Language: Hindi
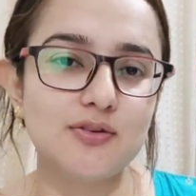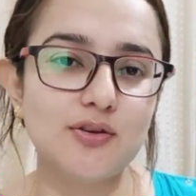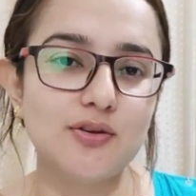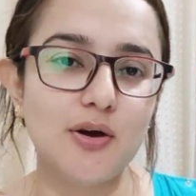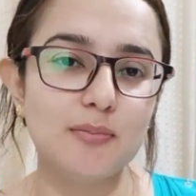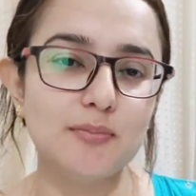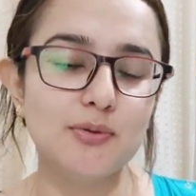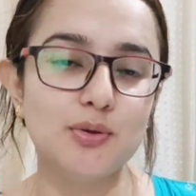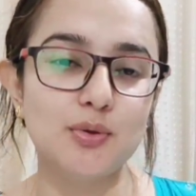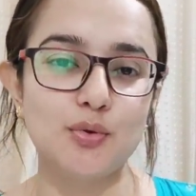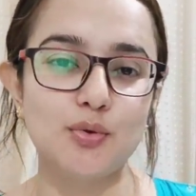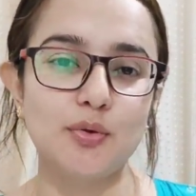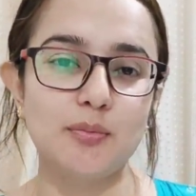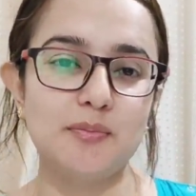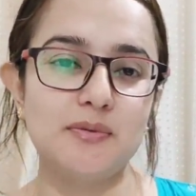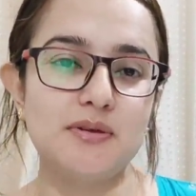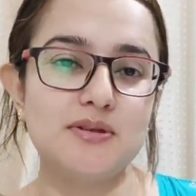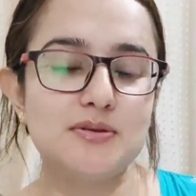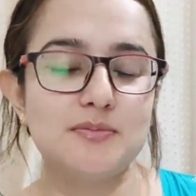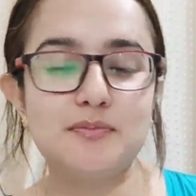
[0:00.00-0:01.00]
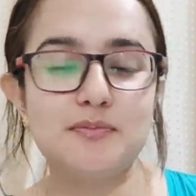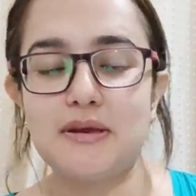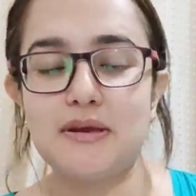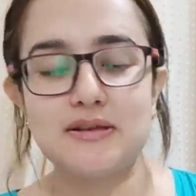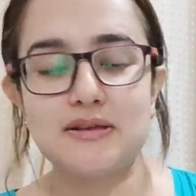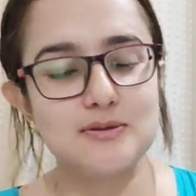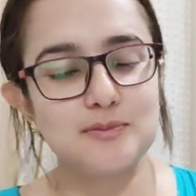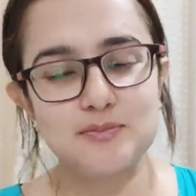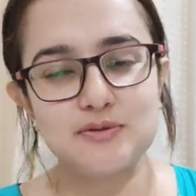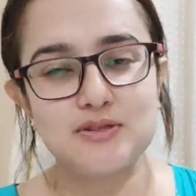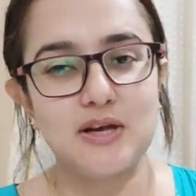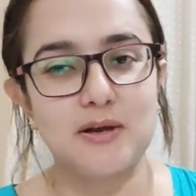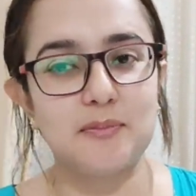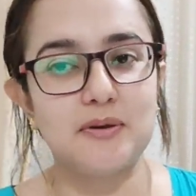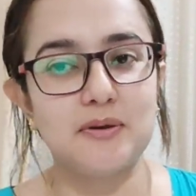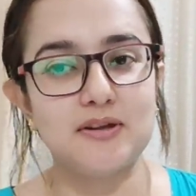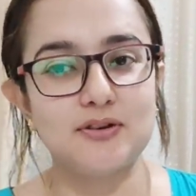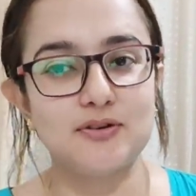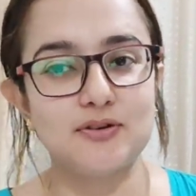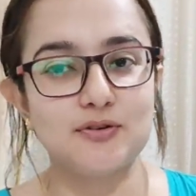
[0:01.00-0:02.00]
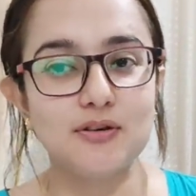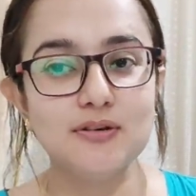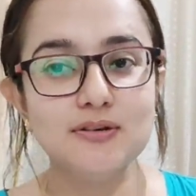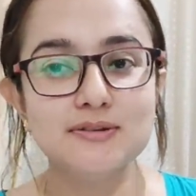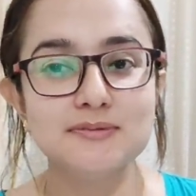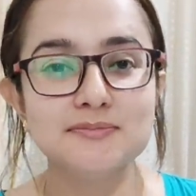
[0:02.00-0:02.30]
तो हम दोनों अपनी जब मैं जब चाय बनाती ना